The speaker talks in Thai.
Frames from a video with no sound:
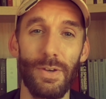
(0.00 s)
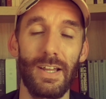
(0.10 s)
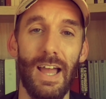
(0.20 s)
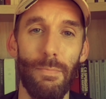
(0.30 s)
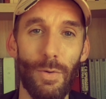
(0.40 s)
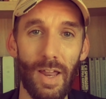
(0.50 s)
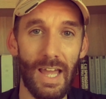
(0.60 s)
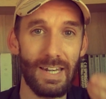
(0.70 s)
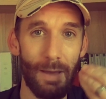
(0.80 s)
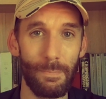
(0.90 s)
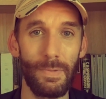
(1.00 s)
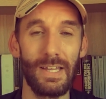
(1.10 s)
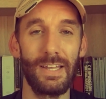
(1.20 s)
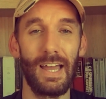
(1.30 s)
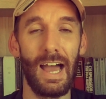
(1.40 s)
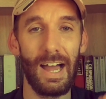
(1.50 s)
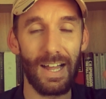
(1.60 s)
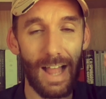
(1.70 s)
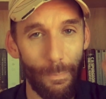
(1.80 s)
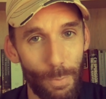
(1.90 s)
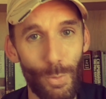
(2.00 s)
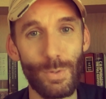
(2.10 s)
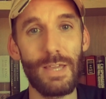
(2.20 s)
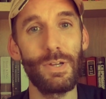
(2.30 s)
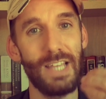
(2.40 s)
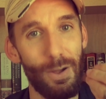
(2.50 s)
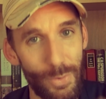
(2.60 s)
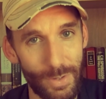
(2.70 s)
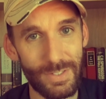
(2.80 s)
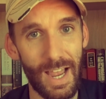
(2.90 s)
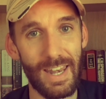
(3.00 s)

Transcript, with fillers: นะครับ เรากำลังนำคำพูดที่พระเจ้าโดนใจ